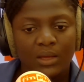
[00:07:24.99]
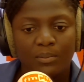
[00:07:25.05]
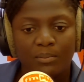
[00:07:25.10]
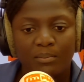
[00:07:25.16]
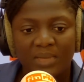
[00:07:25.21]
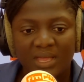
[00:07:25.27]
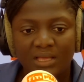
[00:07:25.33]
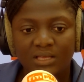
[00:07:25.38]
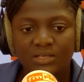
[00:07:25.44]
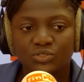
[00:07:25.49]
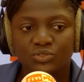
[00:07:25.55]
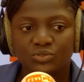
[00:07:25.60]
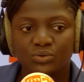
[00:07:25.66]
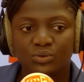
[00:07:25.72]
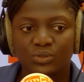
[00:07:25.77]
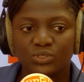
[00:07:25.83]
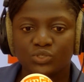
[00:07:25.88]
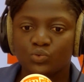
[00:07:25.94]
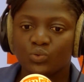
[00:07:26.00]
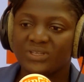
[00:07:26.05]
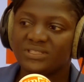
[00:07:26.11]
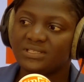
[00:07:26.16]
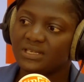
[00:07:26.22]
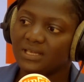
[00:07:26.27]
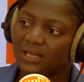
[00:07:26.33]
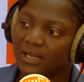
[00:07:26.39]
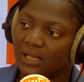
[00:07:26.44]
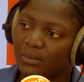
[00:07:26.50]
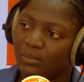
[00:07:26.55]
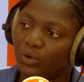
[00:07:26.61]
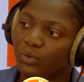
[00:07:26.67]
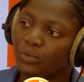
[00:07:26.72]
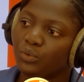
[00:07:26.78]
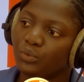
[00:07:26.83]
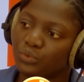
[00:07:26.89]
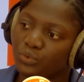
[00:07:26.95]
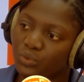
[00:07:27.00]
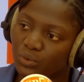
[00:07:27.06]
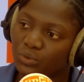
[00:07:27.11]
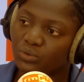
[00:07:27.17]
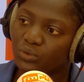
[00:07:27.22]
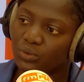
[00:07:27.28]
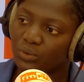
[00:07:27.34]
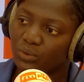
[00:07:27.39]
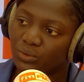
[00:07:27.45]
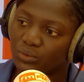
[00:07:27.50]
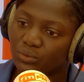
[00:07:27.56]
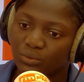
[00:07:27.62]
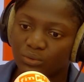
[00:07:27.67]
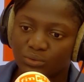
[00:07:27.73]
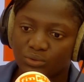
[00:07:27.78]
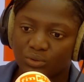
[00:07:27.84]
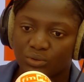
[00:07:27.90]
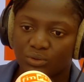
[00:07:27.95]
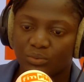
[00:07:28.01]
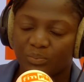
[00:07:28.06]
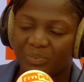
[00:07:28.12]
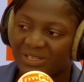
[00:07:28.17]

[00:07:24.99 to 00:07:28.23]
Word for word: Mais j'aurais souhaité également que d'autres